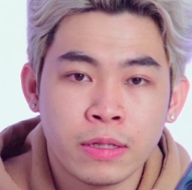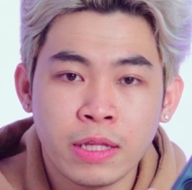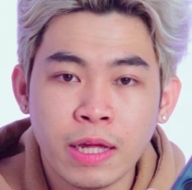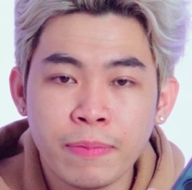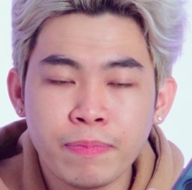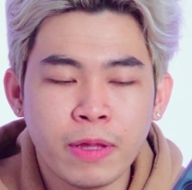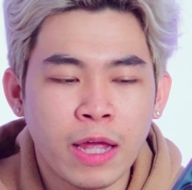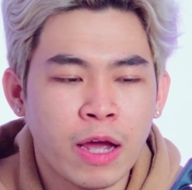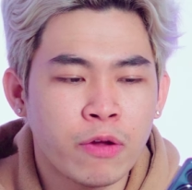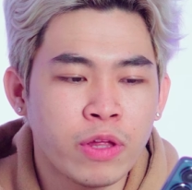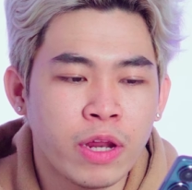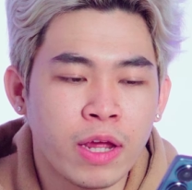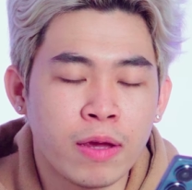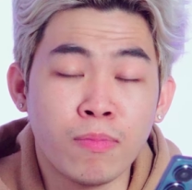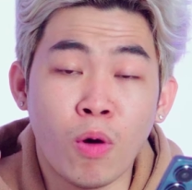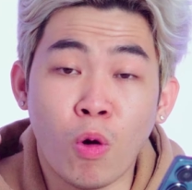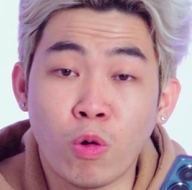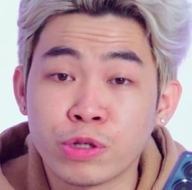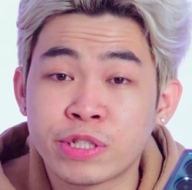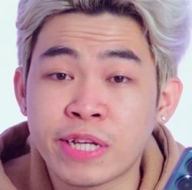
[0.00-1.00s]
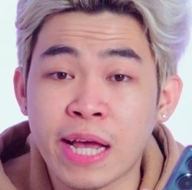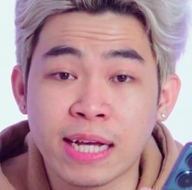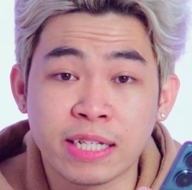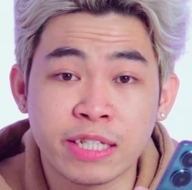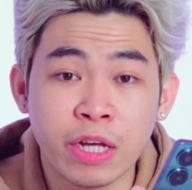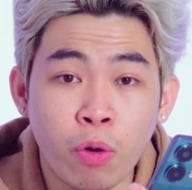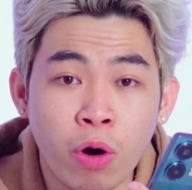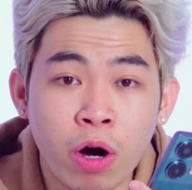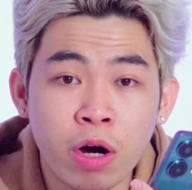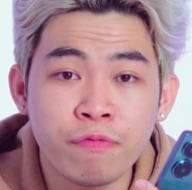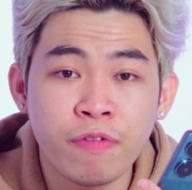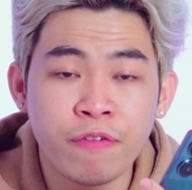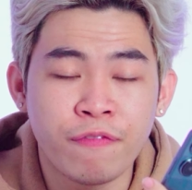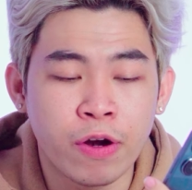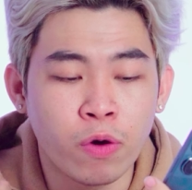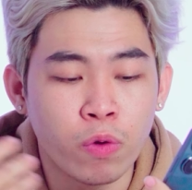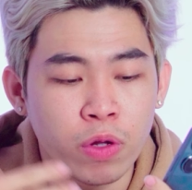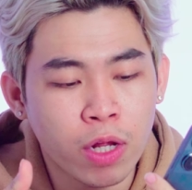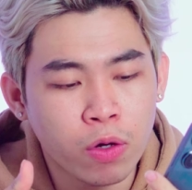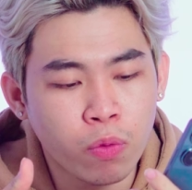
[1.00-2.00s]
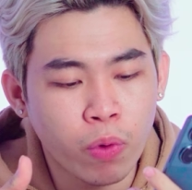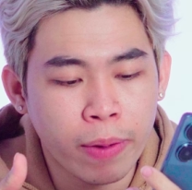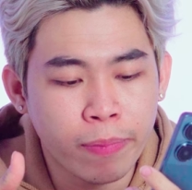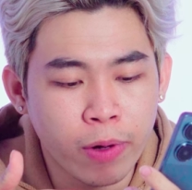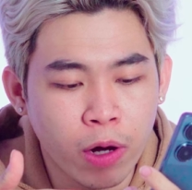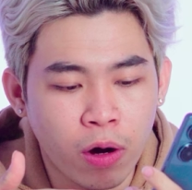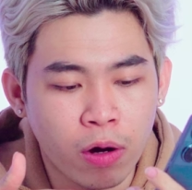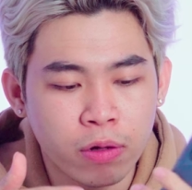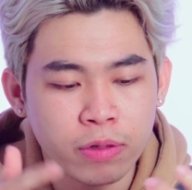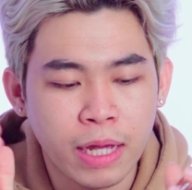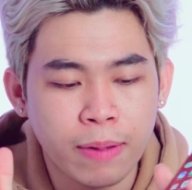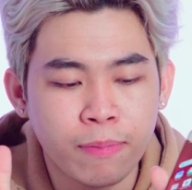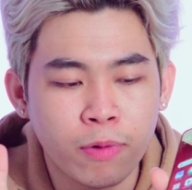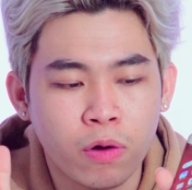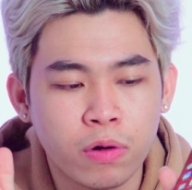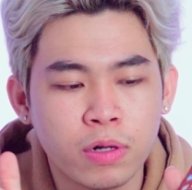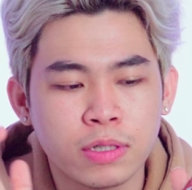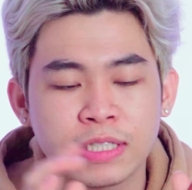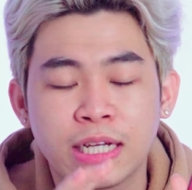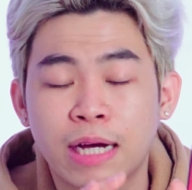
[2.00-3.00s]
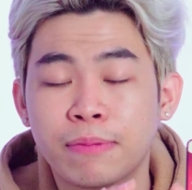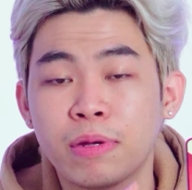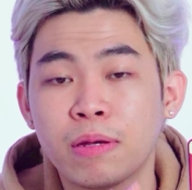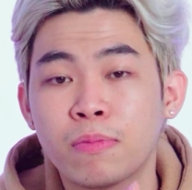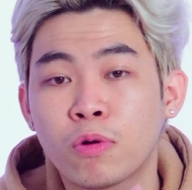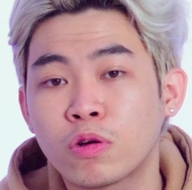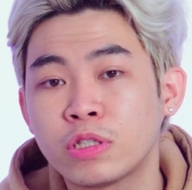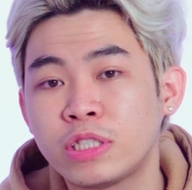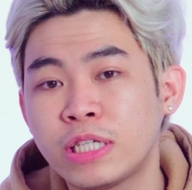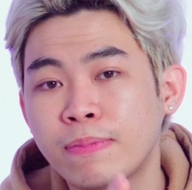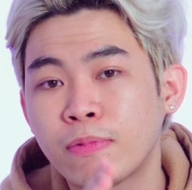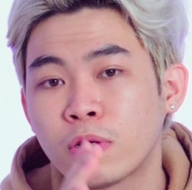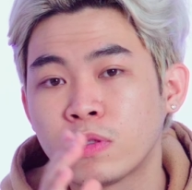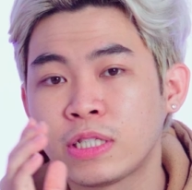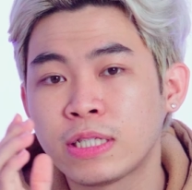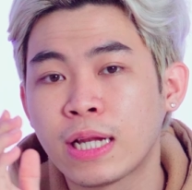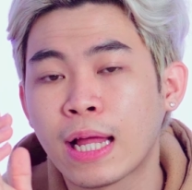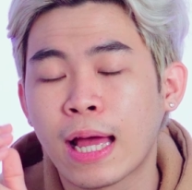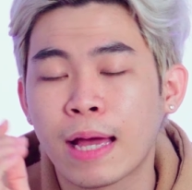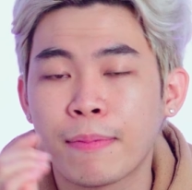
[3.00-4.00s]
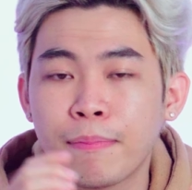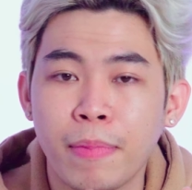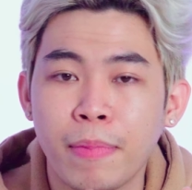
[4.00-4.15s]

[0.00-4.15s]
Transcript: Tiếp theo thì để mổ xẻ sâu hơn về phần nội thất của em nó, thì em nó được trang bị một con chip, đó chính là